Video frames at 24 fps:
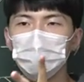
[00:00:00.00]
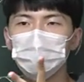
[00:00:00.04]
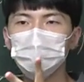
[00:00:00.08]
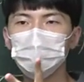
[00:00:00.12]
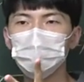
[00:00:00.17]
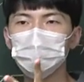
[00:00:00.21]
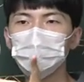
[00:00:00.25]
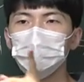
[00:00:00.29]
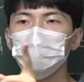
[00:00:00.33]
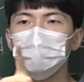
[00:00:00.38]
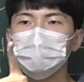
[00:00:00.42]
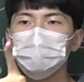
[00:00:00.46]

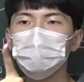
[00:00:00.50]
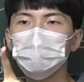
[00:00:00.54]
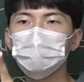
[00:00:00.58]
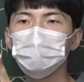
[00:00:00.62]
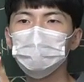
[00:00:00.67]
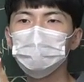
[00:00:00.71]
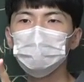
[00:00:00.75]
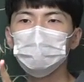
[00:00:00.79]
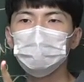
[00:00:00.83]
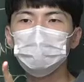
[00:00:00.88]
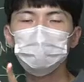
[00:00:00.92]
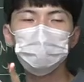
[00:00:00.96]
있어요. 첫
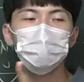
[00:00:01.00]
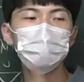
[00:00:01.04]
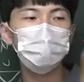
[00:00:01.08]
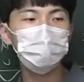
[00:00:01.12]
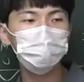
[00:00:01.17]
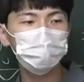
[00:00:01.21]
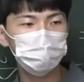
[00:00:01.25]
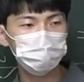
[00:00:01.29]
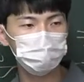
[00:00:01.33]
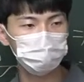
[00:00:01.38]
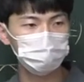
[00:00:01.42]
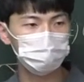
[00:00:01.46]
번째는
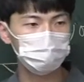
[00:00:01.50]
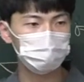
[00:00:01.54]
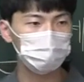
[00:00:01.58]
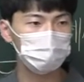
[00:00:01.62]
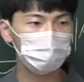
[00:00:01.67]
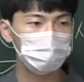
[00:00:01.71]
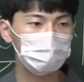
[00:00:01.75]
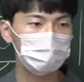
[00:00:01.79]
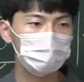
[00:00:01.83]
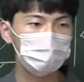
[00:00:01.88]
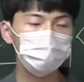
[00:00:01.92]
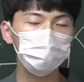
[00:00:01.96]
속임수.
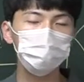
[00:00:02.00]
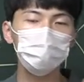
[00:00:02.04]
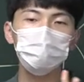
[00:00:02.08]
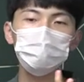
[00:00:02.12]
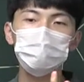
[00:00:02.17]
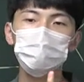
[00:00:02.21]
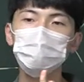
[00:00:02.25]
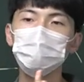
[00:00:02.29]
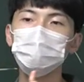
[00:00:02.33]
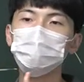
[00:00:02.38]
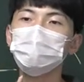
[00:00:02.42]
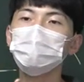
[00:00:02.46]
두
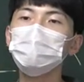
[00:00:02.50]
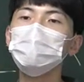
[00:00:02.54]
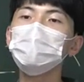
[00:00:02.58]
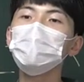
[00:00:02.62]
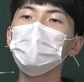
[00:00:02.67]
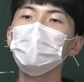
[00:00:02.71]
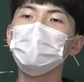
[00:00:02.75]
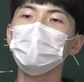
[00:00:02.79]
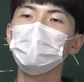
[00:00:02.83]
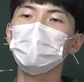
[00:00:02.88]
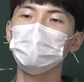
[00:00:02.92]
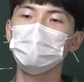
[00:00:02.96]
번째는
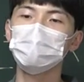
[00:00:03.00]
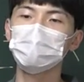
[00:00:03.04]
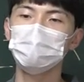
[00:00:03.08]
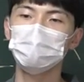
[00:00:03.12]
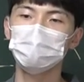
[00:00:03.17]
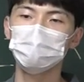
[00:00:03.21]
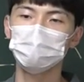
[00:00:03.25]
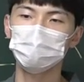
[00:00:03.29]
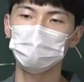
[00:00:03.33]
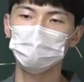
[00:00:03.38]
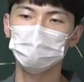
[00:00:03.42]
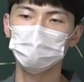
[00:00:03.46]
비결이란 뜻이
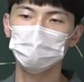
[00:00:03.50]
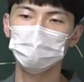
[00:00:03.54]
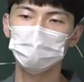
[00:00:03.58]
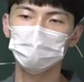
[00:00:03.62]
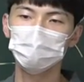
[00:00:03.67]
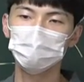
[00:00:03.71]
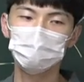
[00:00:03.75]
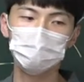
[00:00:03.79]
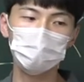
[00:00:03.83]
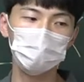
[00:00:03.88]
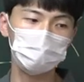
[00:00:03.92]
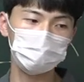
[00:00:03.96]
있어요.
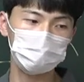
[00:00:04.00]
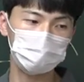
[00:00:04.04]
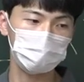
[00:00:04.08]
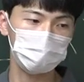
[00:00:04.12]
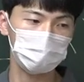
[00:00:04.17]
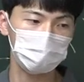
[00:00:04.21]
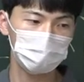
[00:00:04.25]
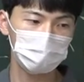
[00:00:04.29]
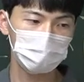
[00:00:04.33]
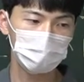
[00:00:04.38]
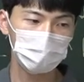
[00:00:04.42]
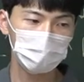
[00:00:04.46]
적어보세요.
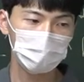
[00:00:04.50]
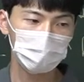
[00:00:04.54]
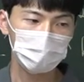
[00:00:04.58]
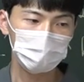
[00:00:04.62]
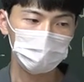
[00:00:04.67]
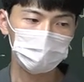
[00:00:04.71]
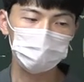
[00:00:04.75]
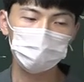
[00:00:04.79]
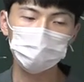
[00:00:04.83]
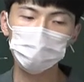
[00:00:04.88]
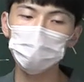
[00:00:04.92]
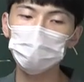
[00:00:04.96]

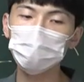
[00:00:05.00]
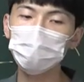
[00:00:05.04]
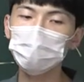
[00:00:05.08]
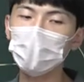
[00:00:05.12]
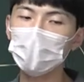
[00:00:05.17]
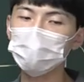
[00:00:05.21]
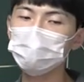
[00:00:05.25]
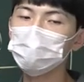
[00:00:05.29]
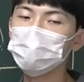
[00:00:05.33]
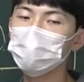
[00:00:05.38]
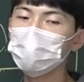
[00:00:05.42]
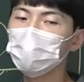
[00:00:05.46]
무조건
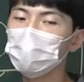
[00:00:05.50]
안 좋다고